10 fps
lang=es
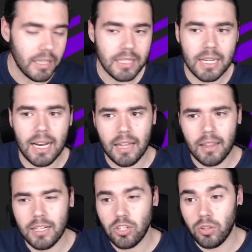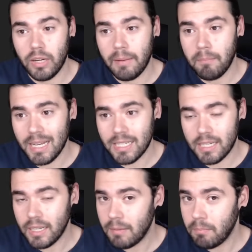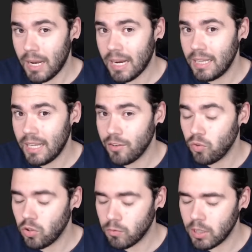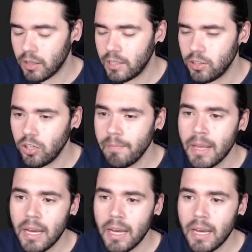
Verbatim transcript: Escala, de hecho, en base baja el daño un 2%